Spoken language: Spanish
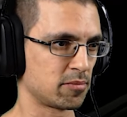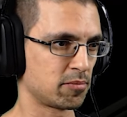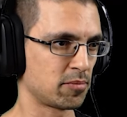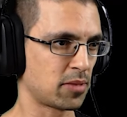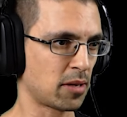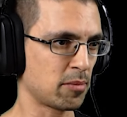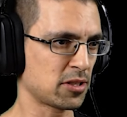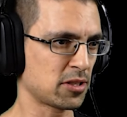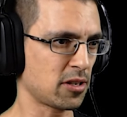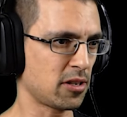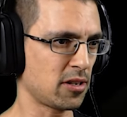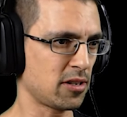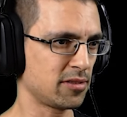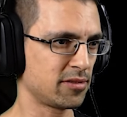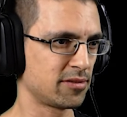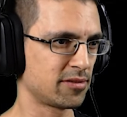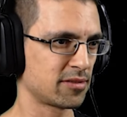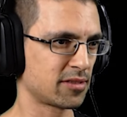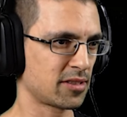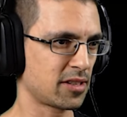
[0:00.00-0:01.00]

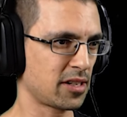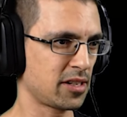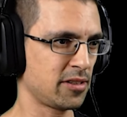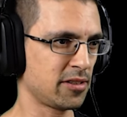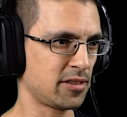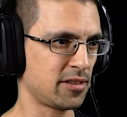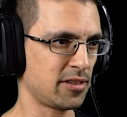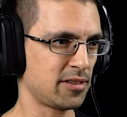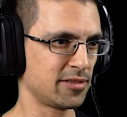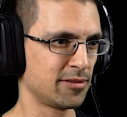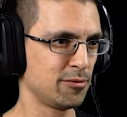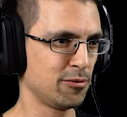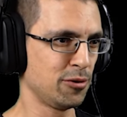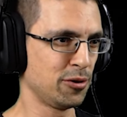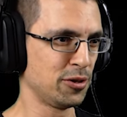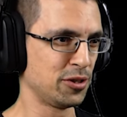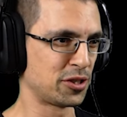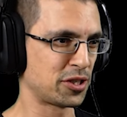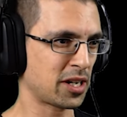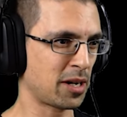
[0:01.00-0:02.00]
Permiso, querido.
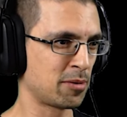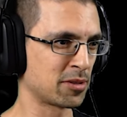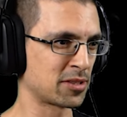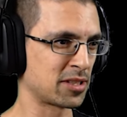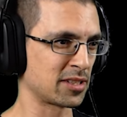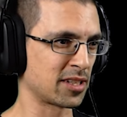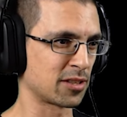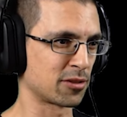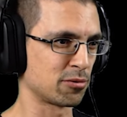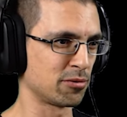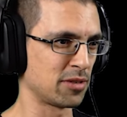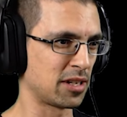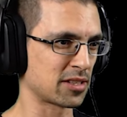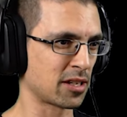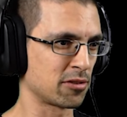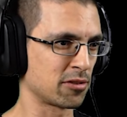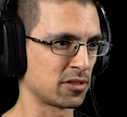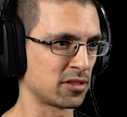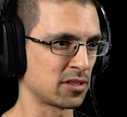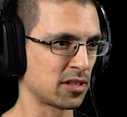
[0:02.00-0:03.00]
Uy, llegamos al Satsuna,
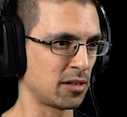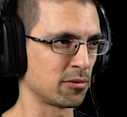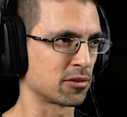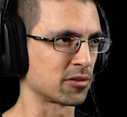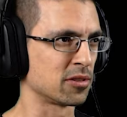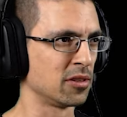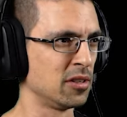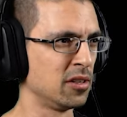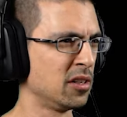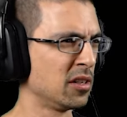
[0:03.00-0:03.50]
salvos y salvos.